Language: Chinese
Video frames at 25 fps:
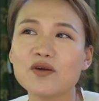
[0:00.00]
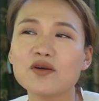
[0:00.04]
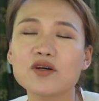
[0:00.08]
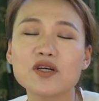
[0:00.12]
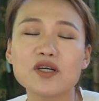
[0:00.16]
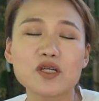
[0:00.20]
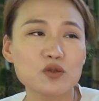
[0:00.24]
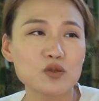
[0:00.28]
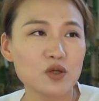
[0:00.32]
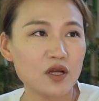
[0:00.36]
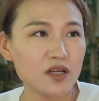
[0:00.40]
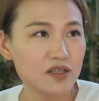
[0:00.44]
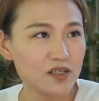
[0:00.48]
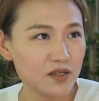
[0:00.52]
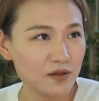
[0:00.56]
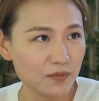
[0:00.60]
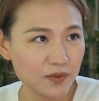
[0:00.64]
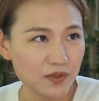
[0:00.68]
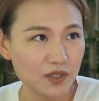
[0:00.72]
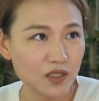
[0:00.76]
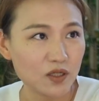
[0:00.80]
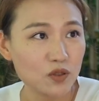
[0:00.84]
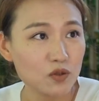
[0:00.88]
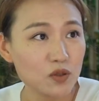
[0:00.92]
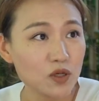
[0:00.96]
又可以穿着
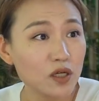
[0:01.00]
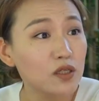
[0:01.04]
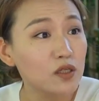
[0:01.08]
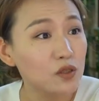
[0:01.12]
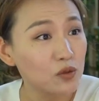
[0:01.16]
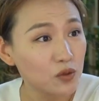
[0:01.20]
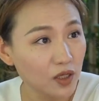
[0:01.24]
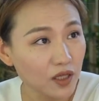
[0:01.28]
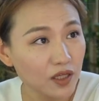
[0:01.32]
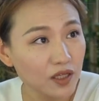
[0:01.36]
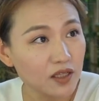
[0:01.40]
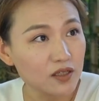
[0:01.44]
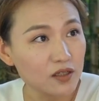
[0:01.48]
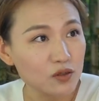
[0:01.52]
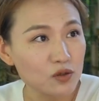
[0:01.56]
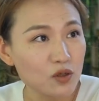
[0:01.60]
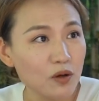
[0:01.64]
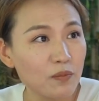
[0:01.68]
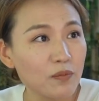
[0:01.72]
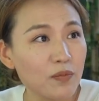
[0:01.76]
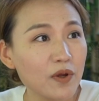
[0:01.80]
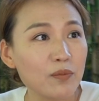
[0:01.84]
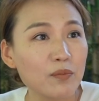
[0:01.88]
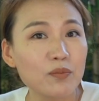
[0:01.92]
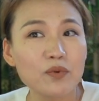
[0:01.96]
皮衣，穿着专业的
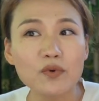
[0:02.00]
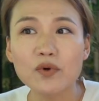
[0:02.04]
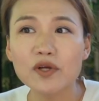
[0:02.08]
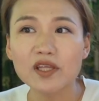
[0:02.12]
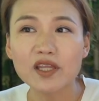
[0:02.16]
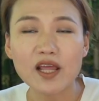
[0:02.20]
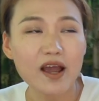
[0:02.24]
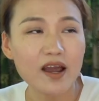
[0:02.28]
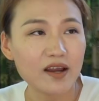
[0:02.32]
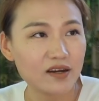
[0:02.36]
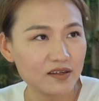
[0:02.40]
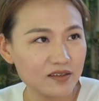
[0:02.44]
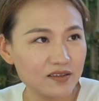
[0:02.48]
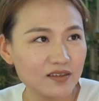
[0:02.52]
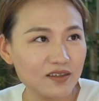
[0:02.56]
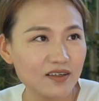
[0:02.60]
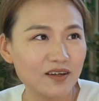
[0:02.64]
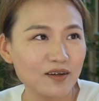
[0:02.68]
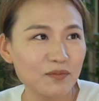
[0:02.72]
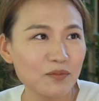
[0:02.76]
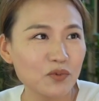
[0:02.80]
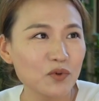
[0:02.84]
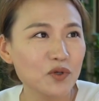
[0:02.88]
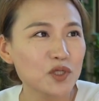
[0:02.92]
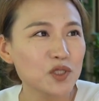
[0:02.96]
装备，不会太
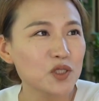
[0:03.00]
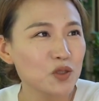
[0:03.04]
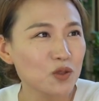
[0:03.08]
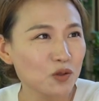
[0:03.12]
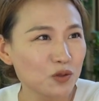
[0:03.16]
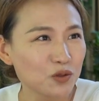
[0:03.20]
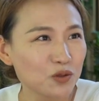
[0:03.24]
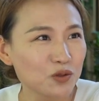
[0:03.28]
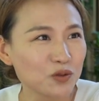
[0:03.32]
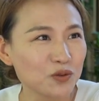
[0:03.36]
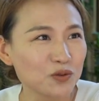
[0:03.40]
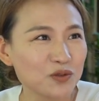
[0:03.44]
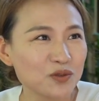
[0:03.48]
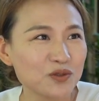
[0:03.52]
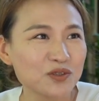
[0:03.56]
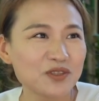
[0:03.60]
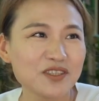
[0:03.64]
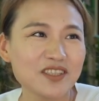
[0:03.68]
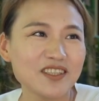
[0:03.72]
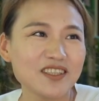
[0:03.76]
热，不会中暑。曼